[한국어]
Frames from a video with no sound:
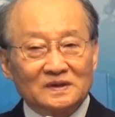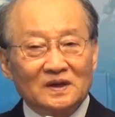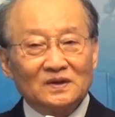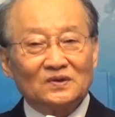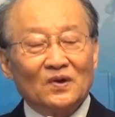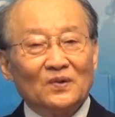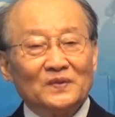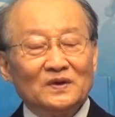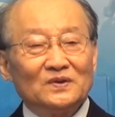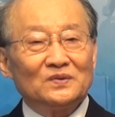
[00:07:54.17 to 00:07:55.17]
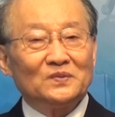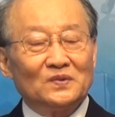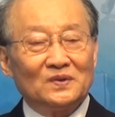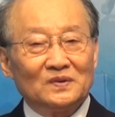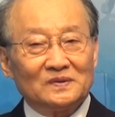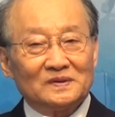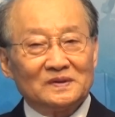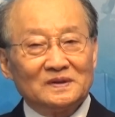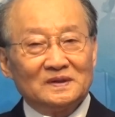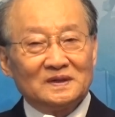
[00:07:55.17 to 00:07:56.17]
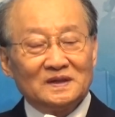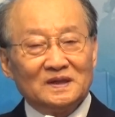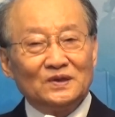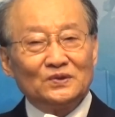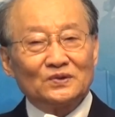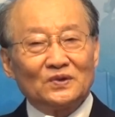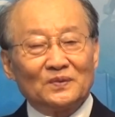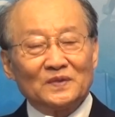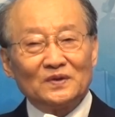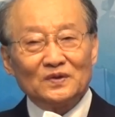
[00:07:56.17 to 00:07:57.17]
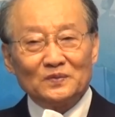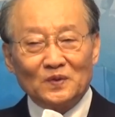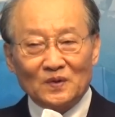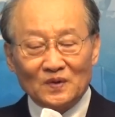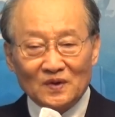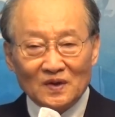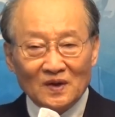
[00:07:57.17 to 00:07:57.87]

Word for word: 끝도 없는 눈물 이유도 없는 눈물